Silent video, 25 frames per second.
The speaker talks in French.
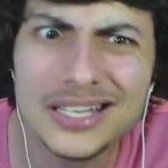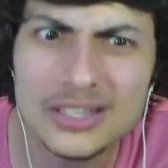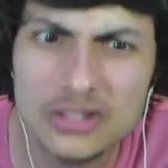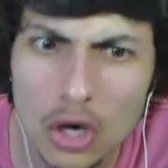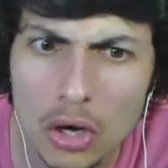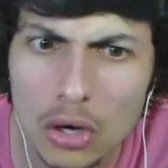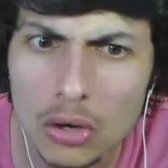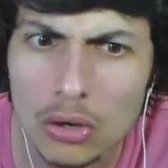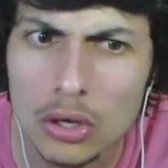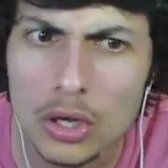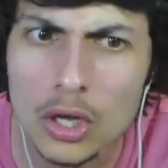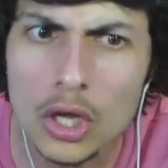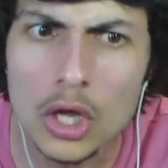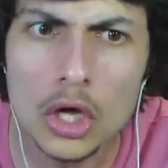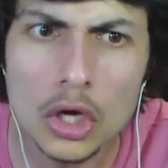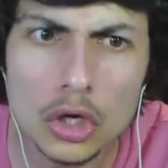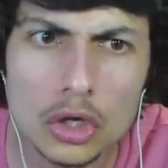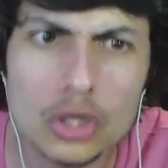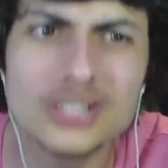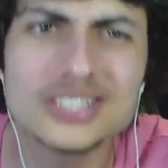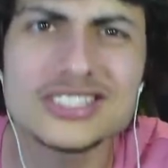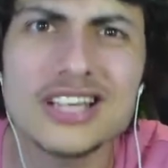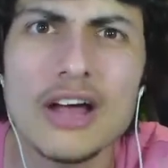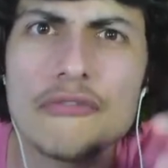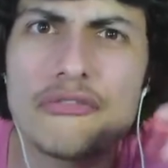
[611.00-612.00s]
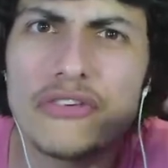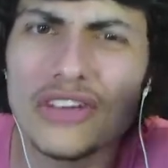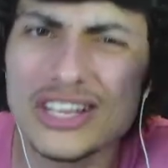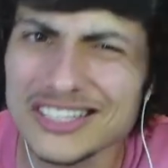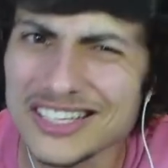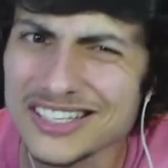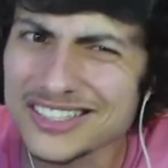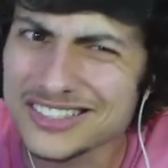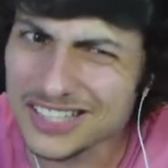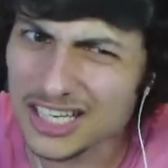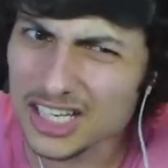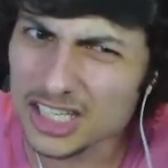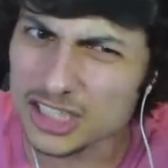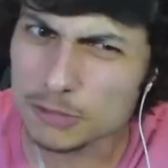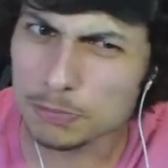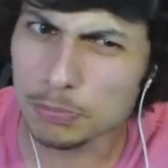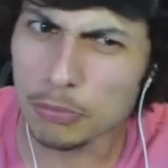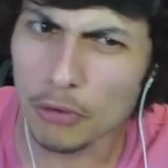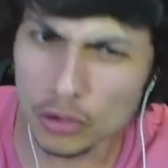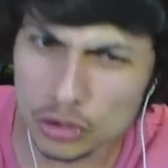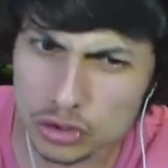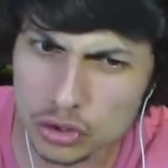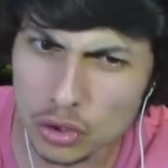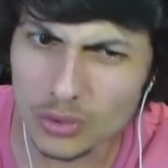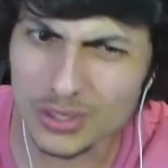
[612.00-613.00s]
les dents que ça fait des
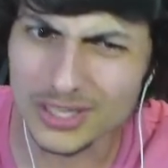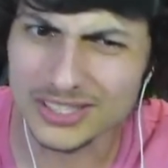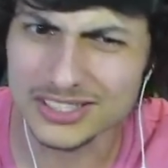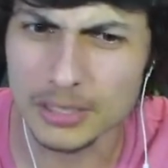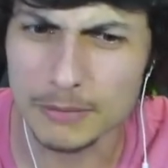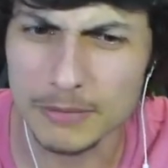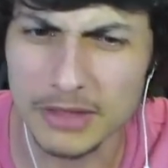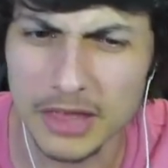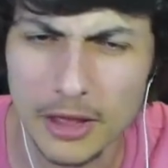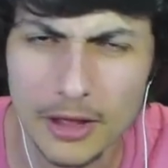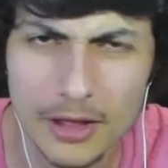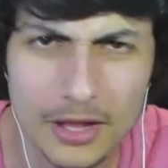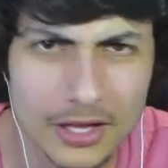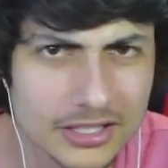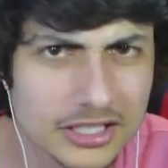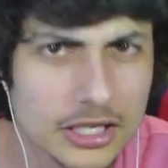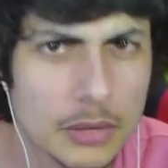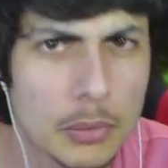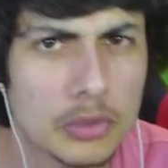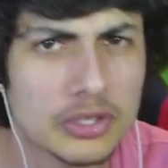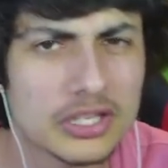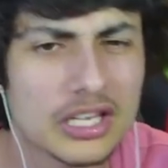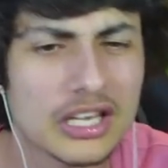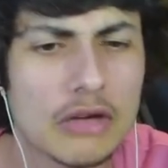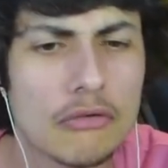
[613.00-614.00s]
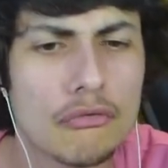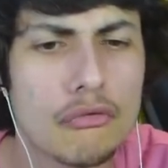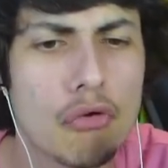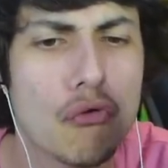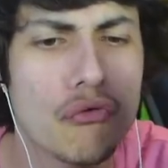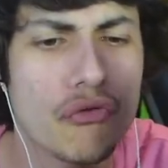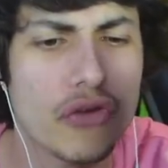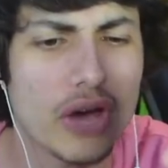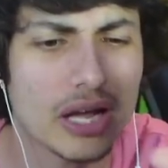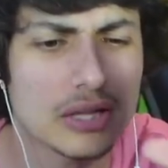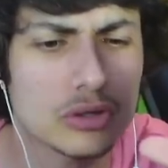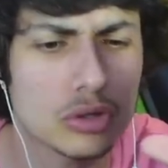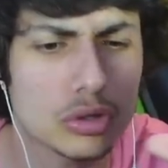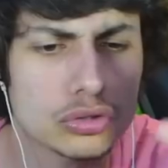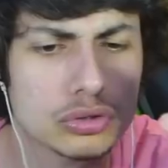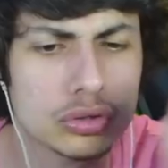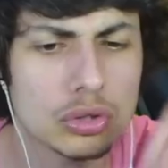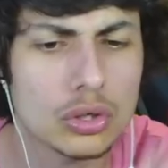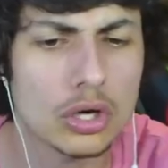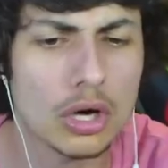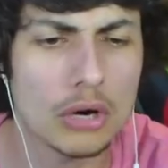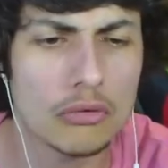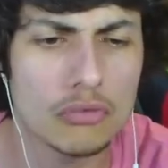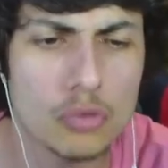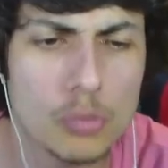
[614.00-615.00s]
explosions les amis C'est pour ça qu'il faut faire
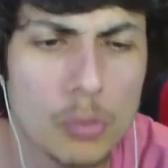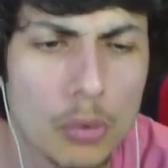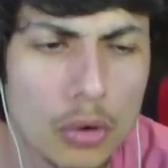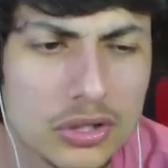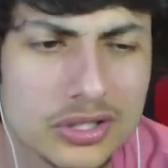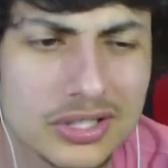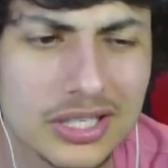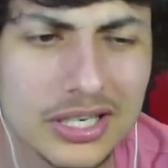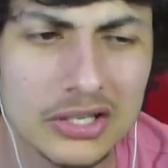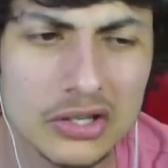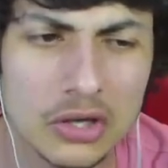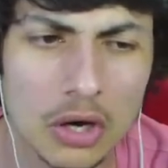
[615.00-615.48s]
attention quand vous brossez